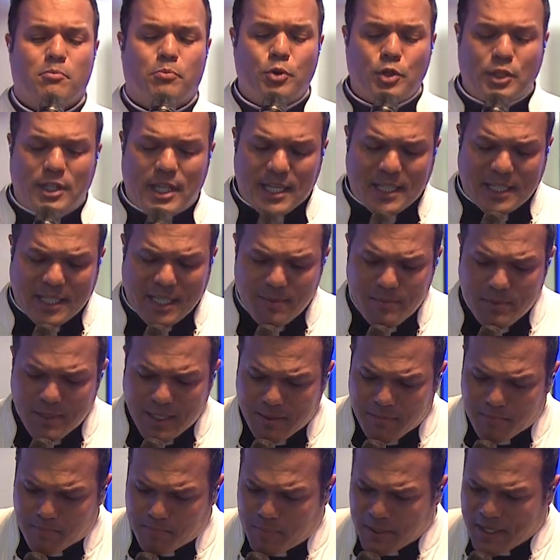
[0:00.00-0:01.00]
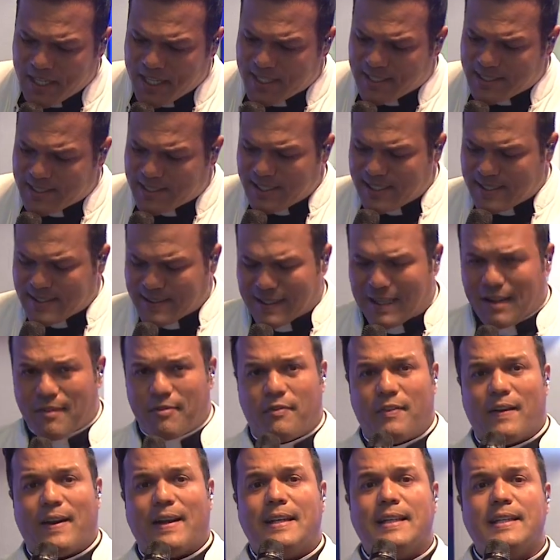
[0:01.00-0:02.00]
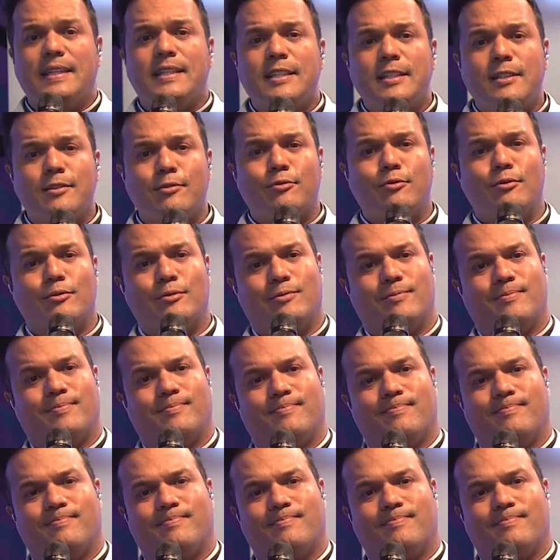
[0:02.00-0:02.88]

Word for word: Por que, que a minha empresa está falindo?